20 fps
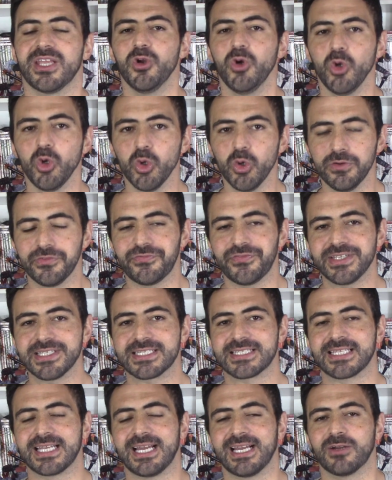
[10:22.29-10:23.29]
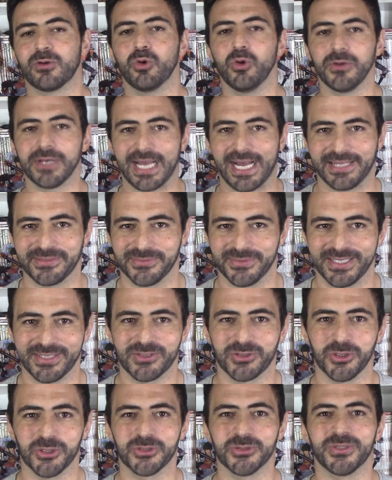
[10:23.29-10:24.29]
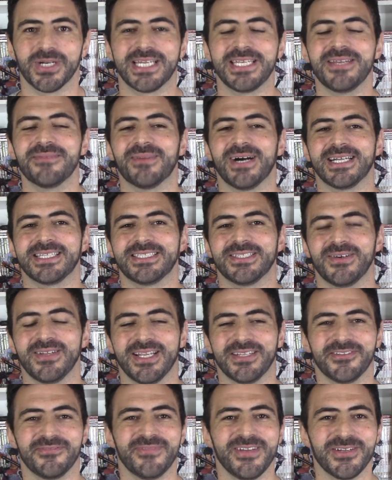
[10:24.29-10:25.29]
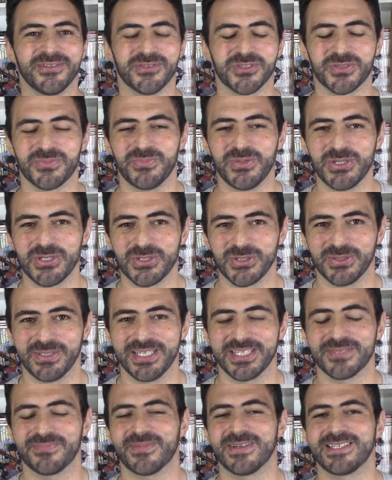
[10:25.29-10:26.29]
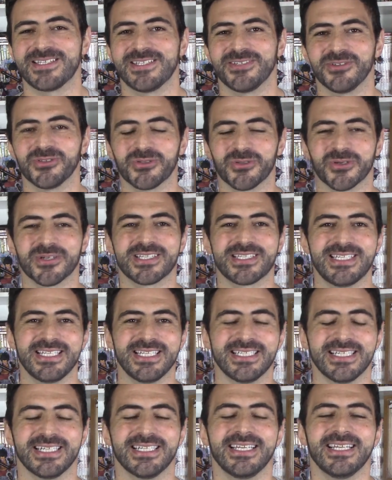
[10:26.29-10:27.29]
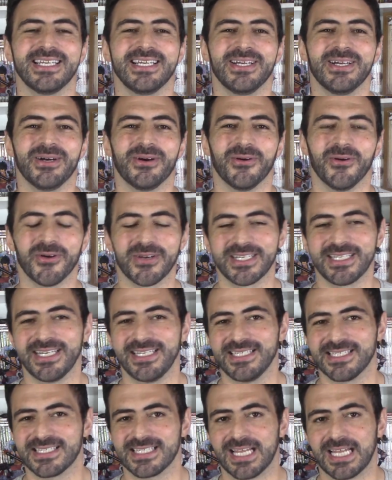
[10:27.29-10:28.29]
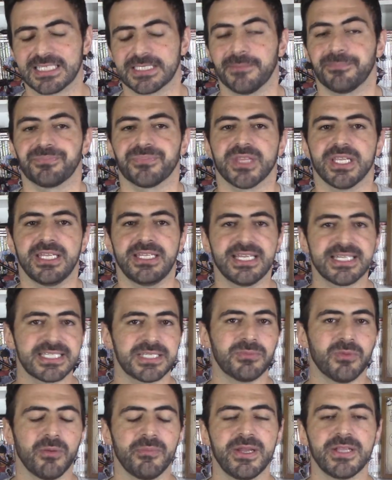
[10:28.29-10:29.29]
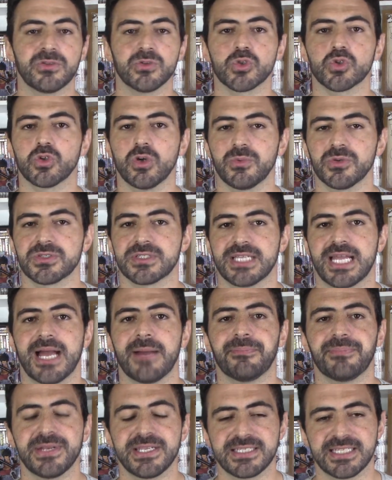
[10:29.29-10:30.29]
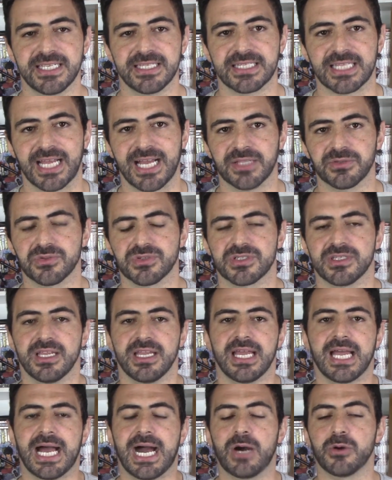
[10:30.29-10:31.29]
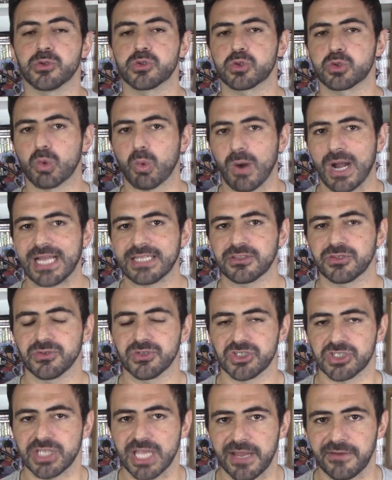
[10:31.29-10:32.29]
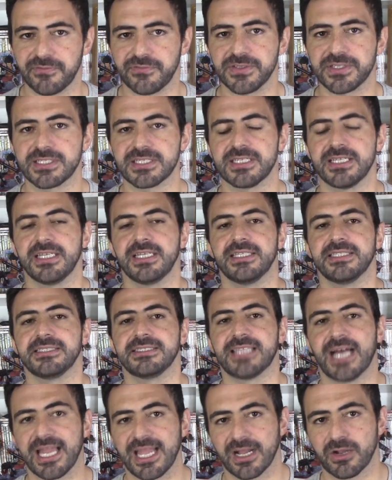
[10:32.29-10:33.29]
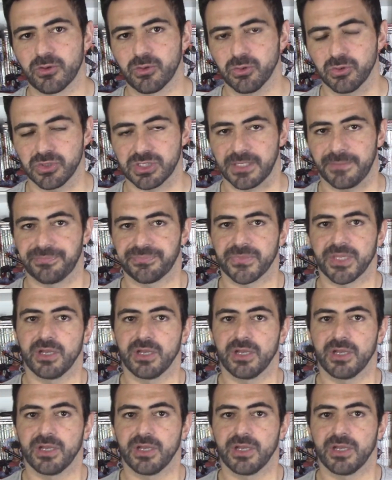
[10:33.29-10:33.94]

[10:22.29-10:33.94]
E o Luffy está curado, né? todo animadão lá no meio dos prisioneiros, parecendo torcida organizada. E nesse momento somos apresentados aos quatro chefes da Yakuza.